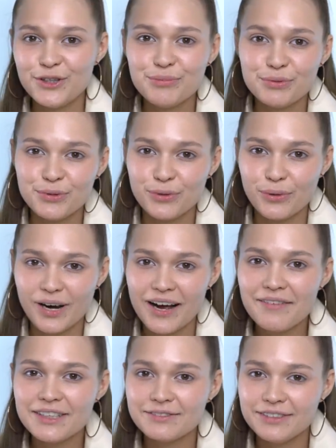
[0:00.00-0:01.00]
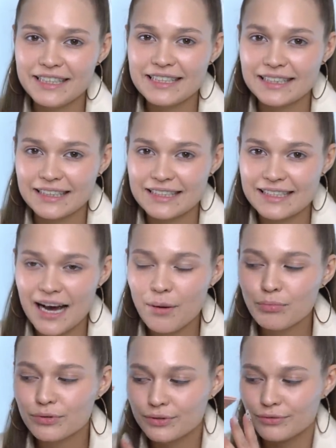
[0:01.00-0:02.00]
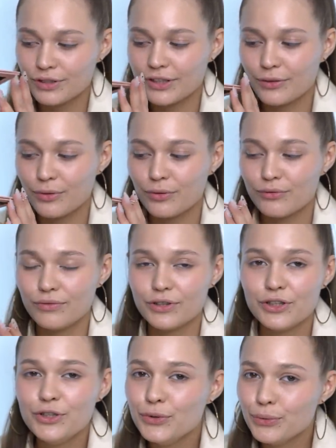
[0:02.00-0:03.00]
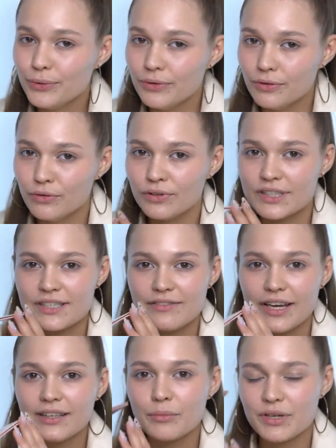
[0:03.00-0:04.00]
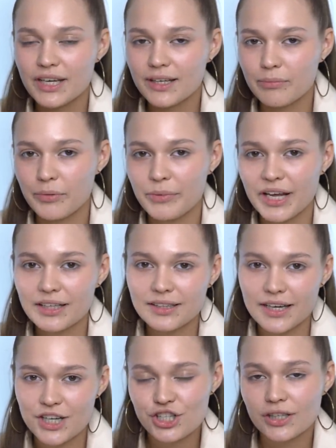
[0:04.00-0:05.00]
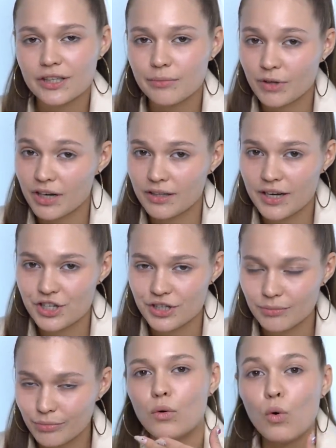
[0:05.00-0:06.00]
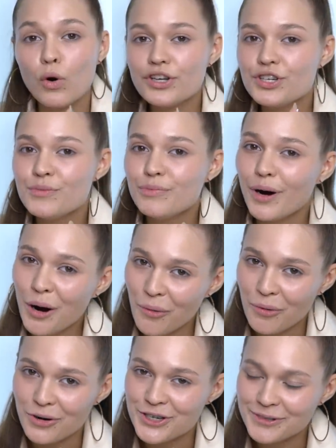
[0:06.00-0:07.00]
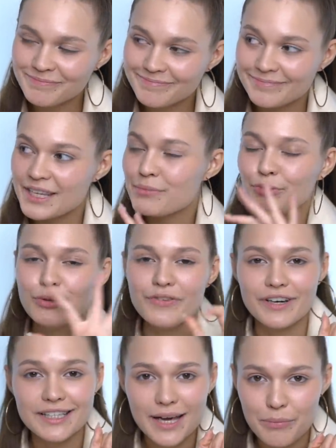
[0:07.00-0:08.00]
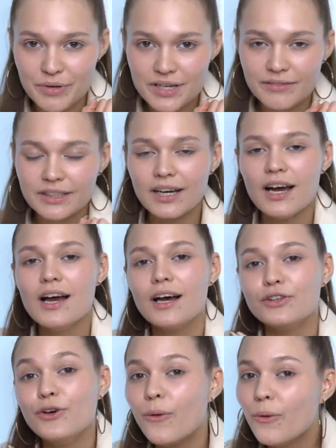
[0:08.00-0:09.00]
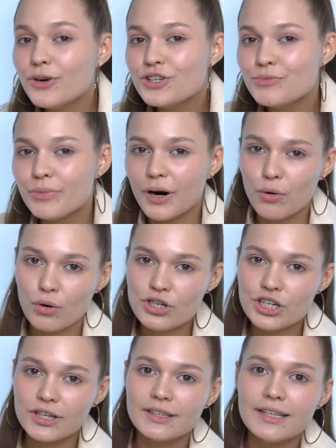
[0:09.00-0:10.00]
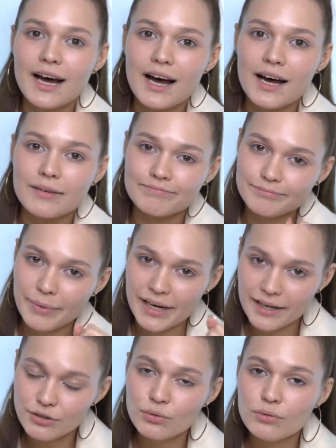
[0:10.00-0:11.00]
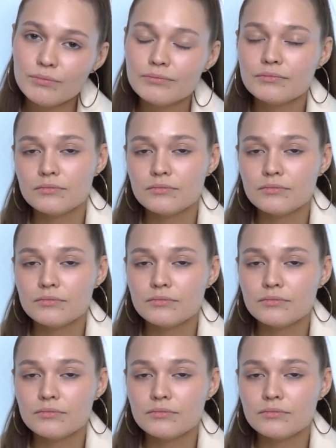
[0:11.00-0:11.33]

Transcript: Не буду лукавить, весь этот запуск вот такого вот нюдового цвета мне напоминает, конечно, Ким Кардашин. Очень похоже, не буду говорить скопировано, но очень похоже на палетку